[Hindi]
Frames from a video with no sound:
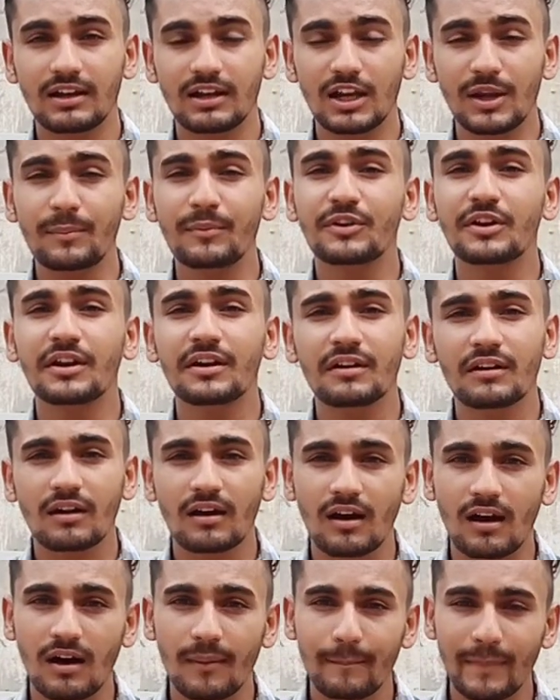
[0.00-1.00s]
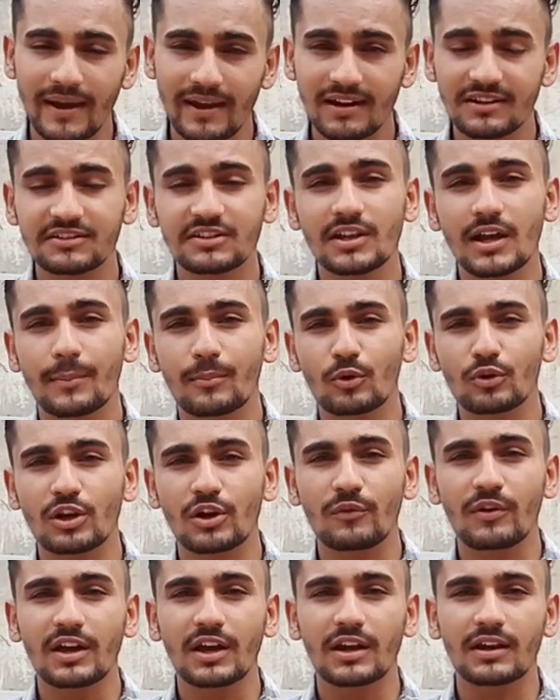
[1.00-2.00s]
लिमिटेड पैकेट्स ही आपको
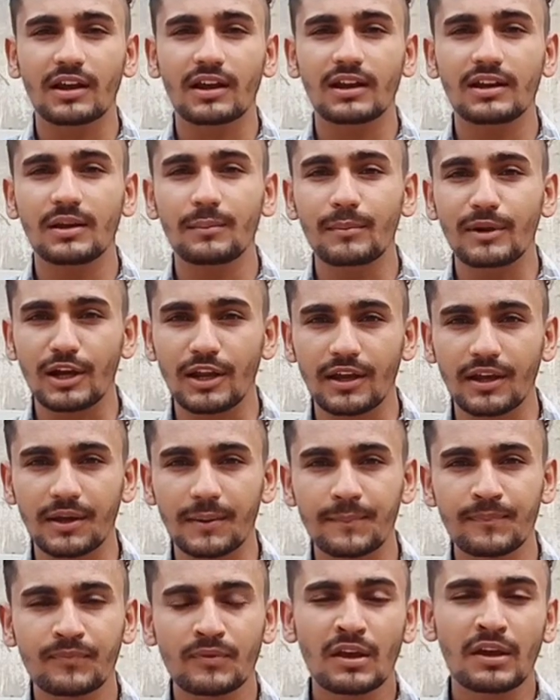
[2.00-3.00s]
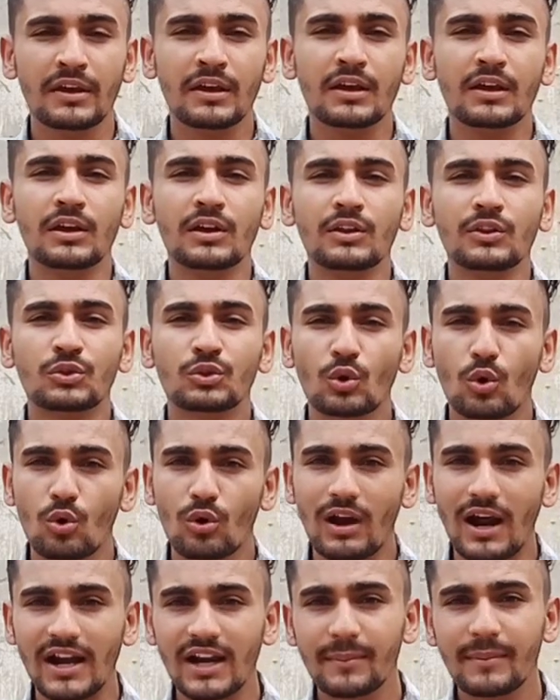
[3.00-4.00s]
डिलीवरी करने के लिए मिलेंगे तो
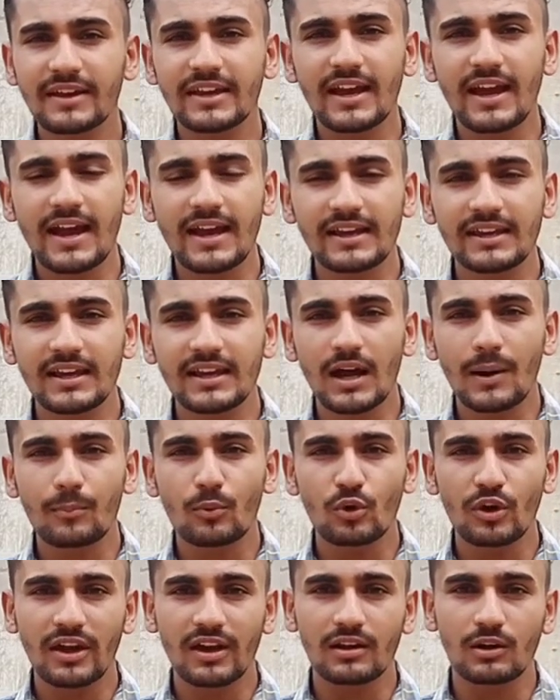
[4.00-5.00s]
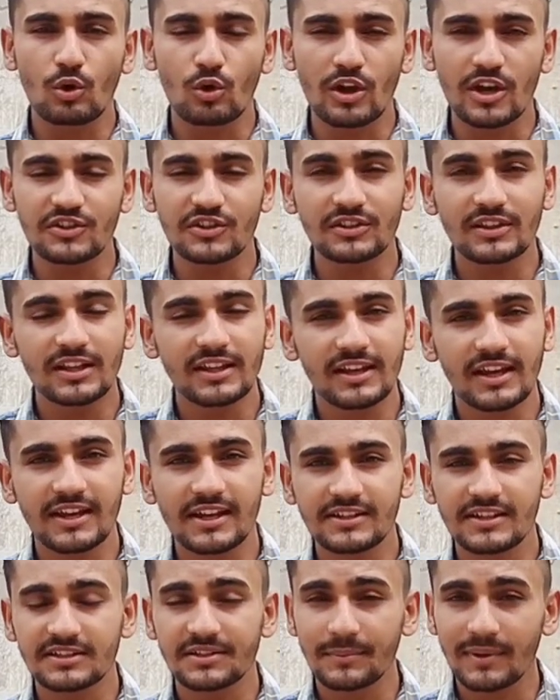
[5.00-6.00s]
गाड़ी में क्या है कि आपको एक लोकेशन दे दी गई
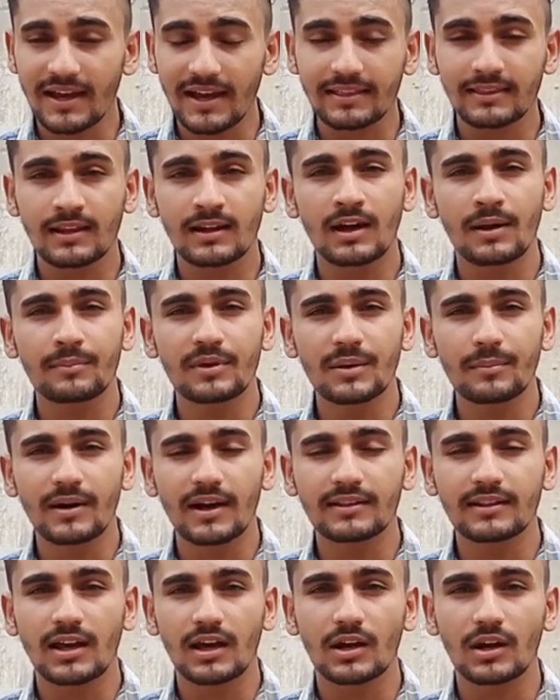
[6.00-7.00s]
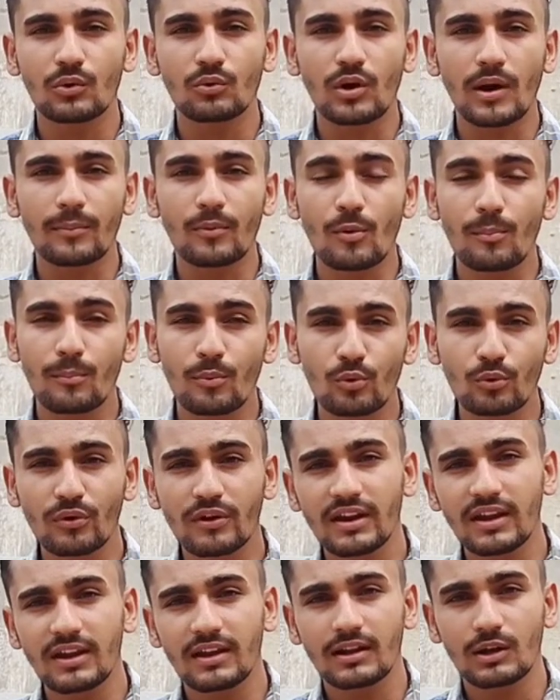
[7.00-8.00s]
है जैसे मैं कैथल हब की बात कर रहा हूँ आपको
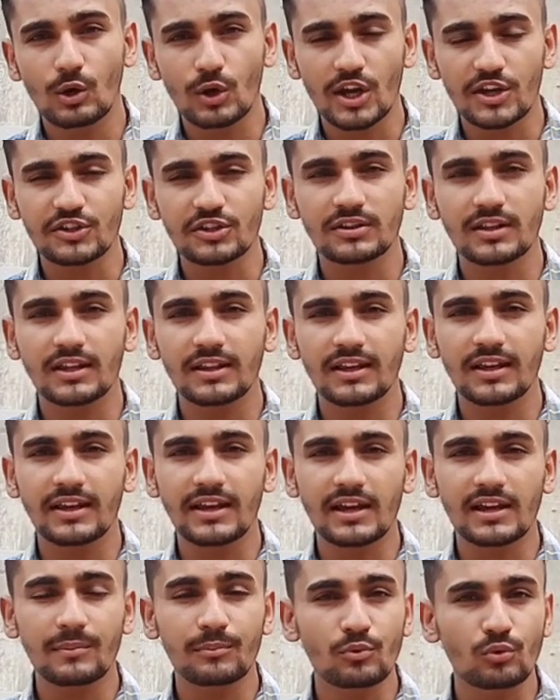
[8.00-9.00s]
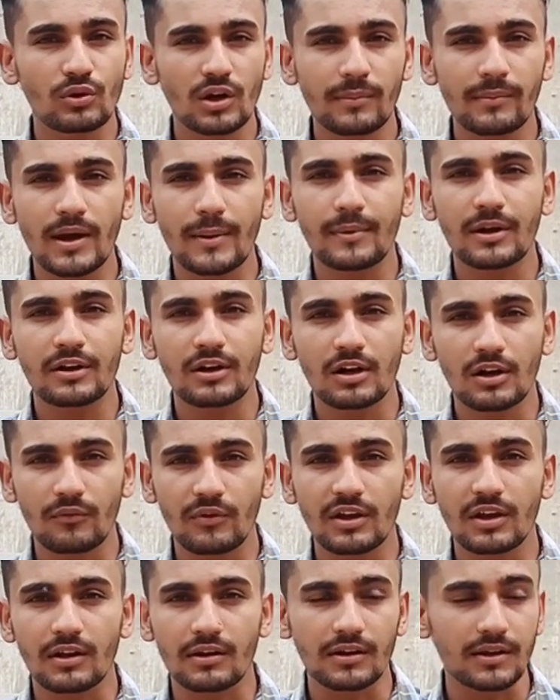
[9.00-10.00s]
पुंडरी लोकेशन दे दी गई है कि पुंडरी में आपने
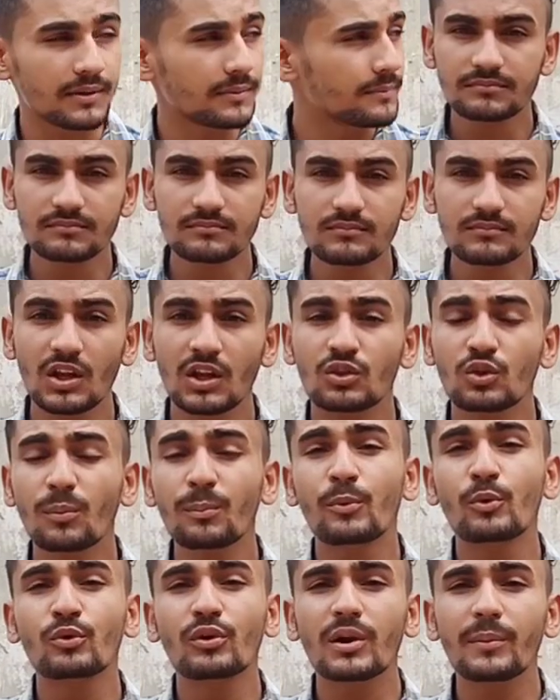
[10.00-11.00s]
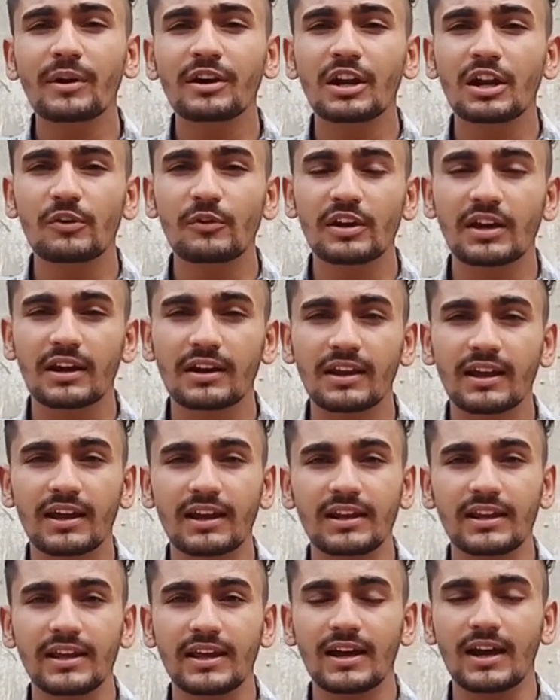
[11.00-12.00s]
डिलीवरी करना है तो पुंडरी में डिलीवरी करने
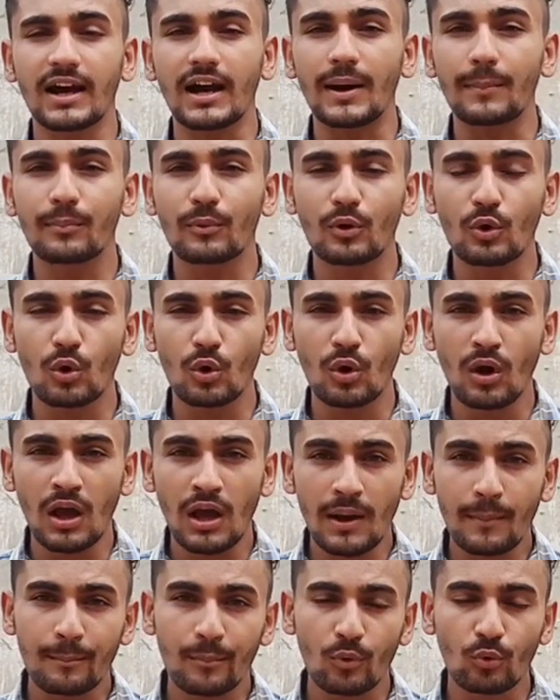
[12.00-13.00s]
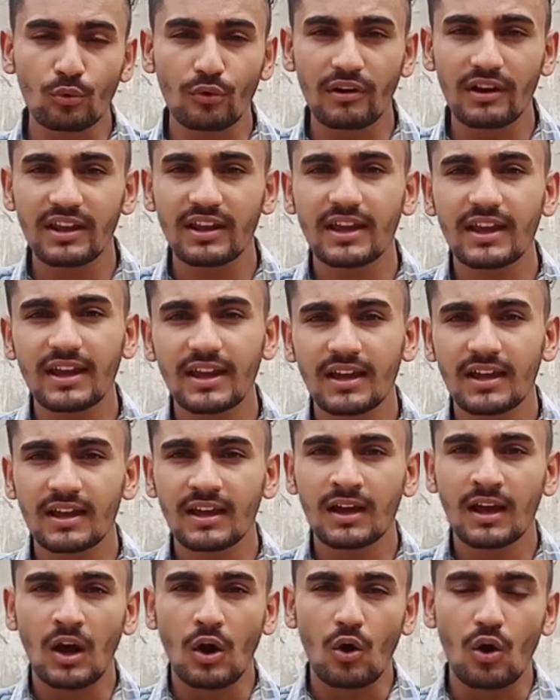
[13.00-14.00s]
के लिए आपको पुंडरी के
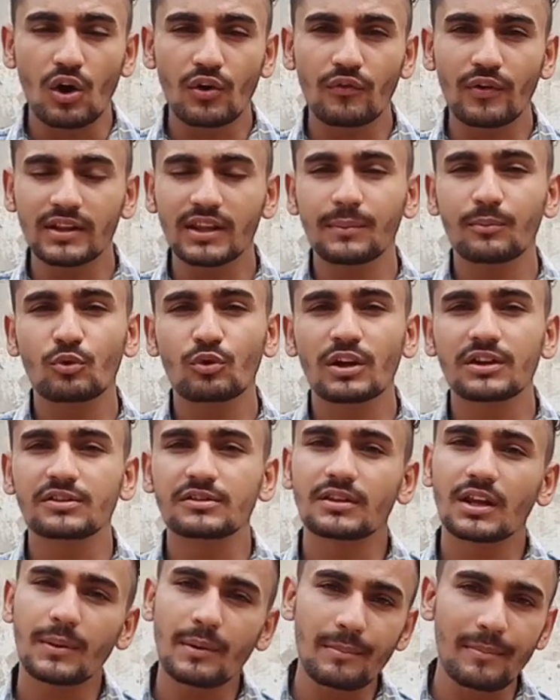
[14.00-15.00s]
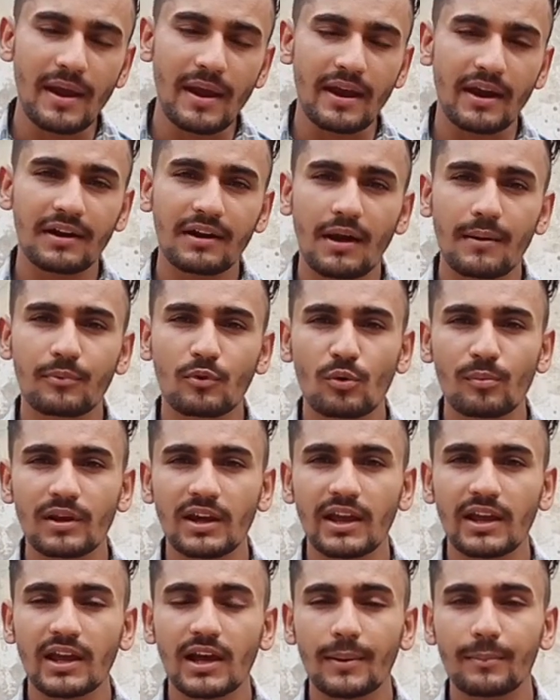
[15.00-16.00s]
और फतेहपुर के जितने भी पैकेट आपको
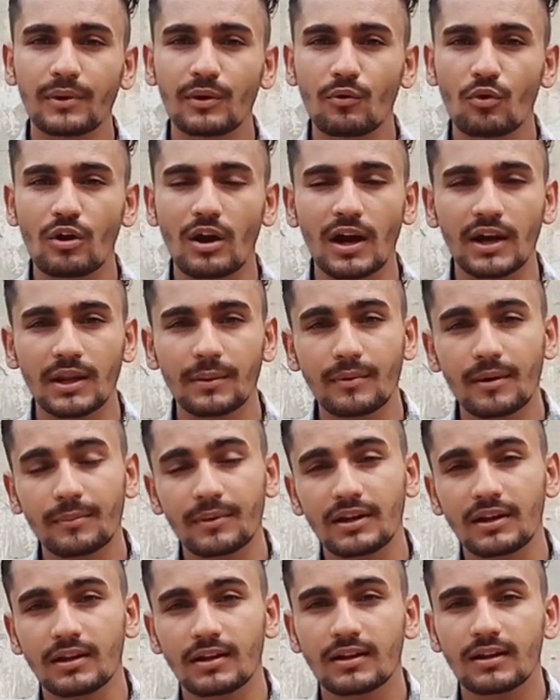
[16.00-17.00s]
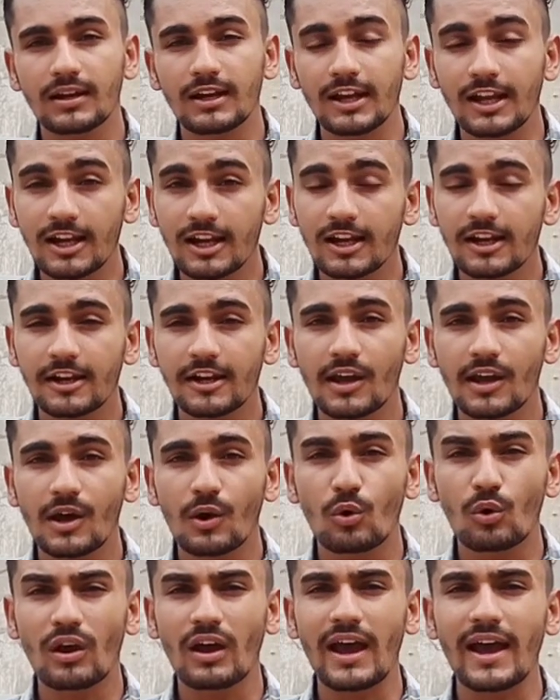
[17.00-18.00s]
मिलेंगे आपने वो गाड़ी में अपने ले लेने हैं
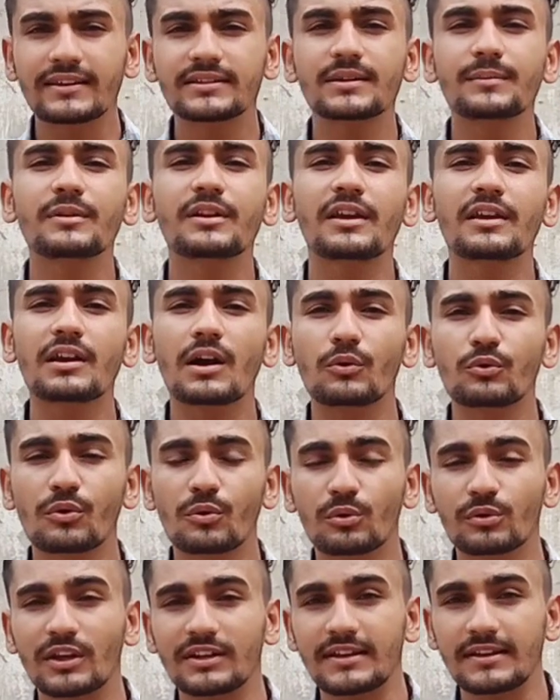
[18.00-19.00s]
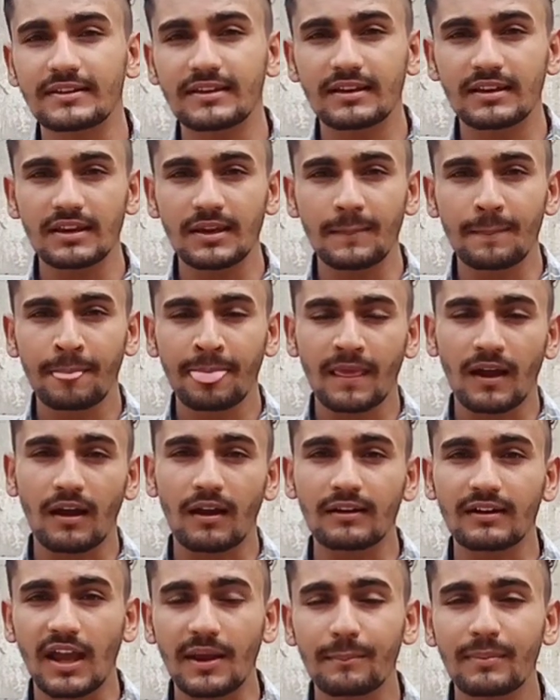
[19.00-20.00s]
और ऐसे भी कई काउंटर होते हैं जैसे कि
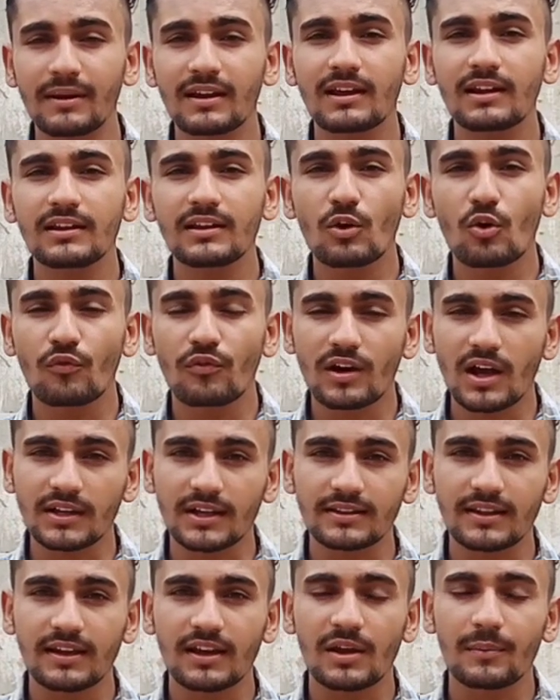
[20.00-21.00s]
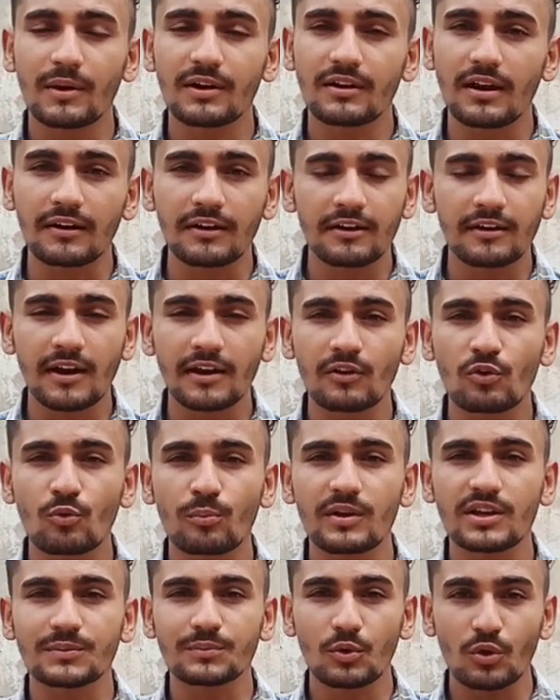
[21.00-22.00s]
डाइपर के लिए ऑफ़र आ जाता है कई बार नाइन्टी नाइन
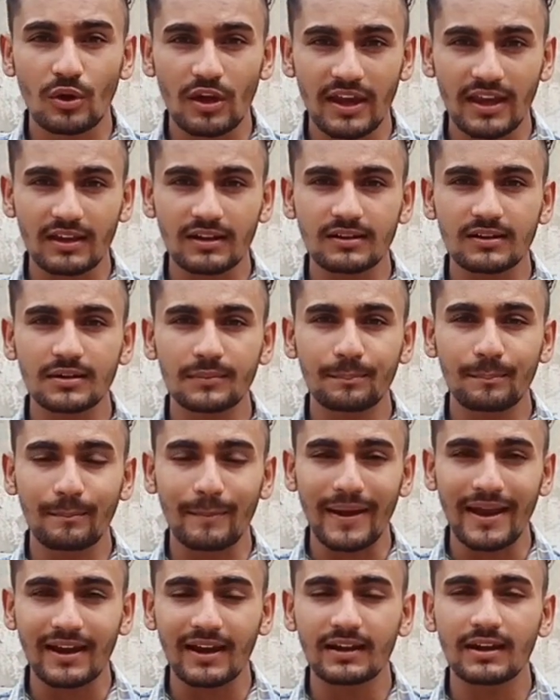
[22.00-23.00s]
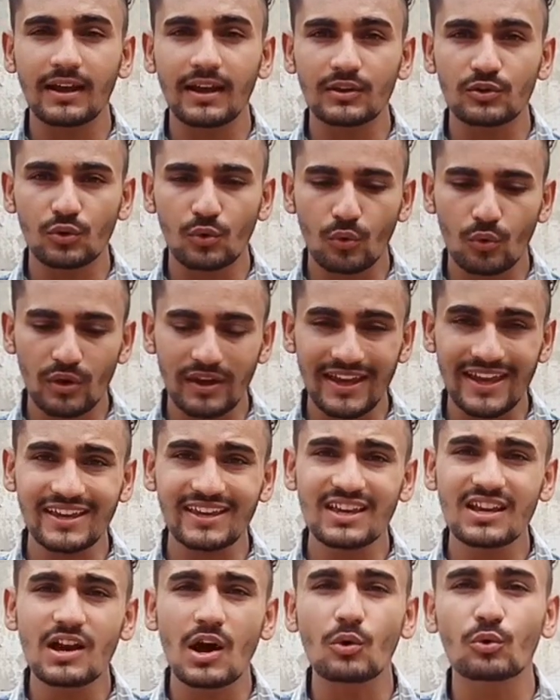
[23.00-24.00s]
रुपीज़ में और एक पैकेट है जो एक
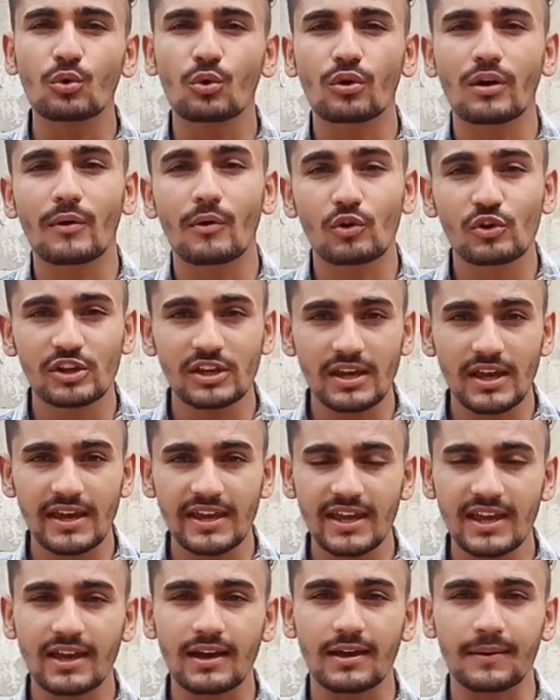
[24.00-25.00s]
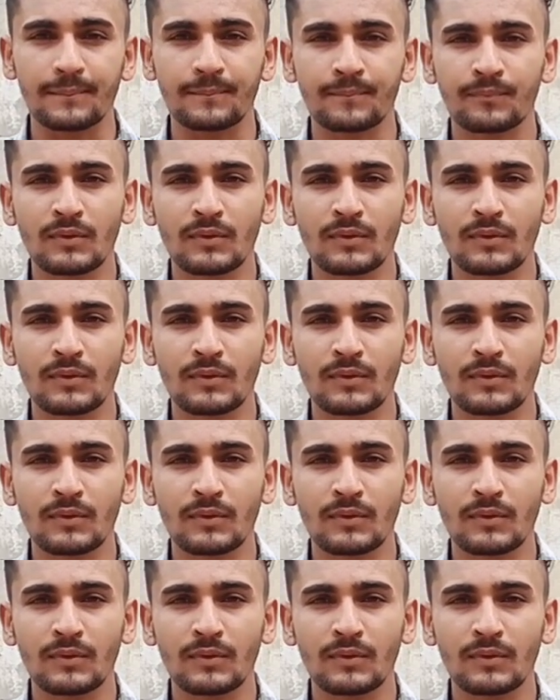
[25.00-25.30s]
ही काउंट होगा वो कि एक है